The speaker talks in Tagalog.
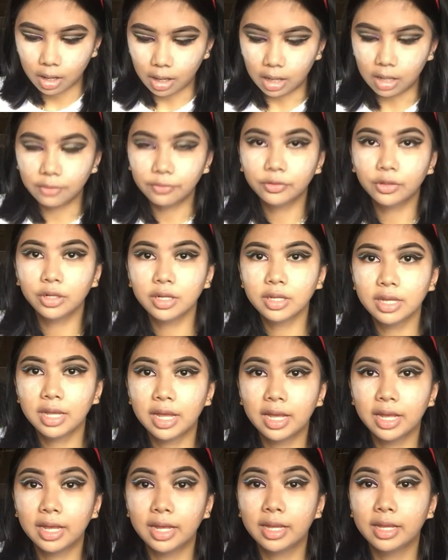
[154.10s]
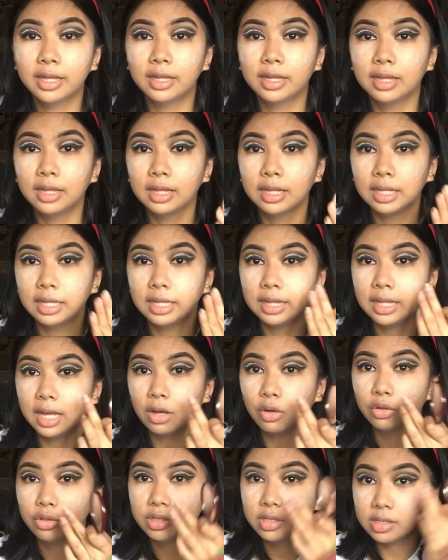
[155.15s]
After nyan,
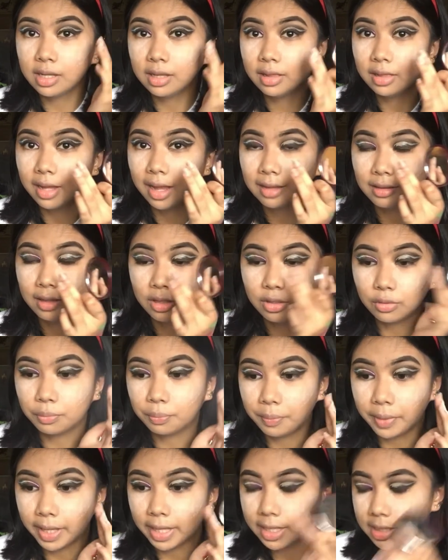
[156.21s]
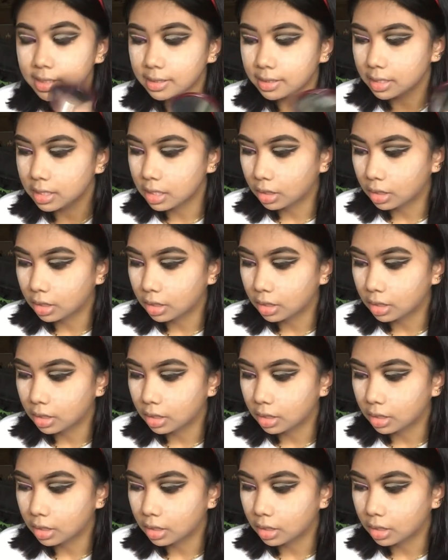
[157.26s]
na-conceal natin yung base,